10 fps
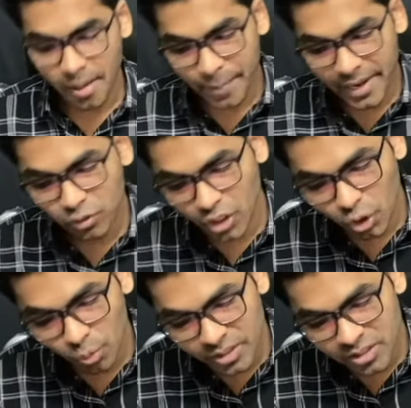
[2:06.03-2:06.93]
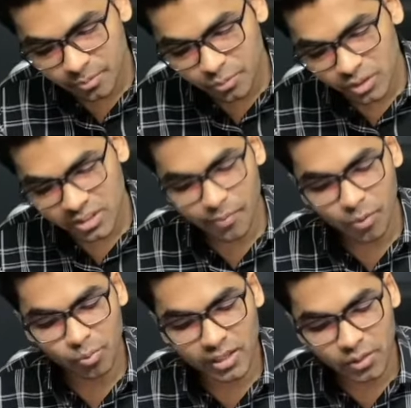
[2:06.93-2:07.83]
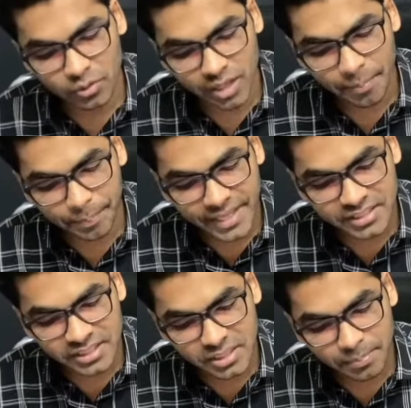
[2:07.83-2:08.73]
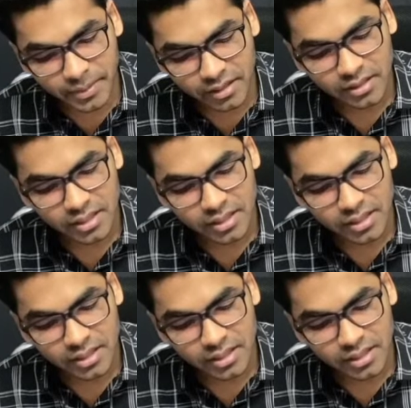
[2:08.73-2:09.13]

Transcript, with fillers: पहले तो क्यूमिन समझो इसका फॉर्मूला क्या होता है बेंजीन पर